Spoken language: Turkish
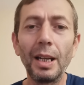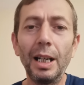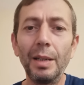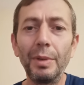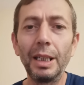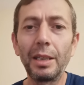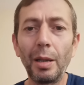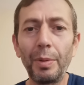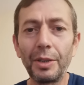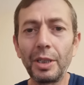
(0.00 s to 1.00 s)
abilik
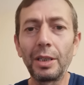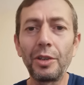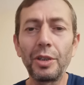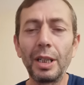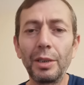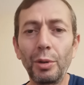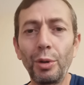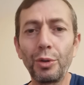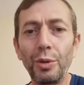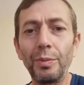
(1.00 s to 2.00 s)
yapacak işte hadi
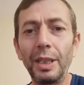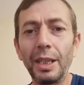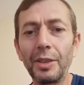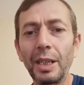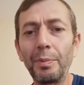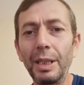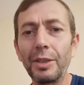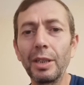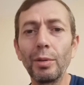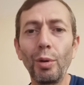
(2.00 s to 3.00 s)
koçum diyecek
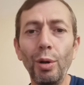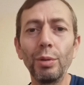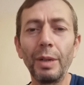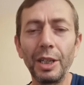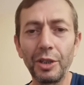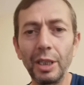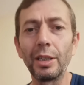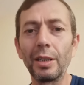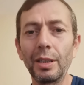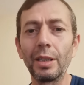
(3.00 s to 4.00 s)
birisinin olmayışını
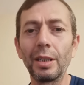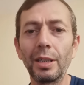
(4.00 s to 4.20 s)
e,